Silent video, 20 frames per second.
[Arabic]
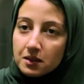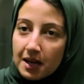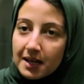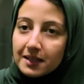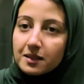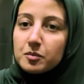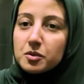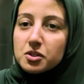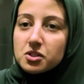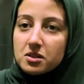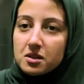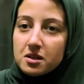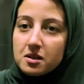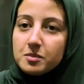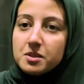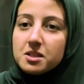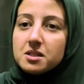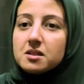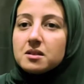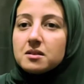تحت مصريه
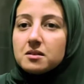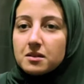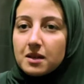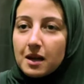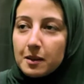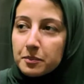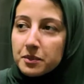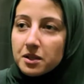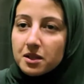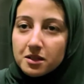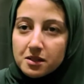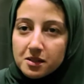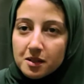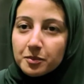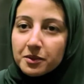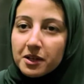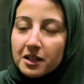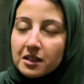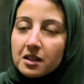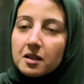يعني ميديا جنب
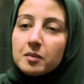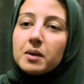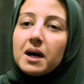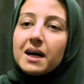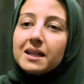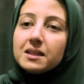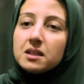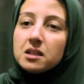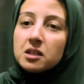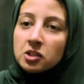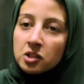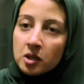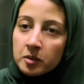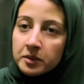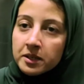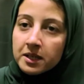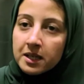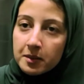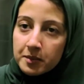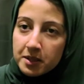السب تايتنج بقى عندنا
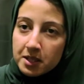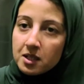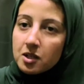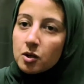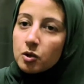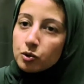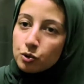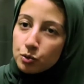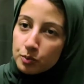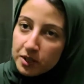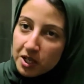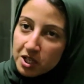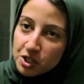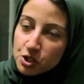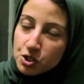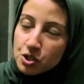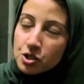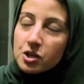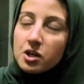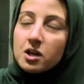الدبن كمان اللي هو
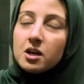الدوبلاج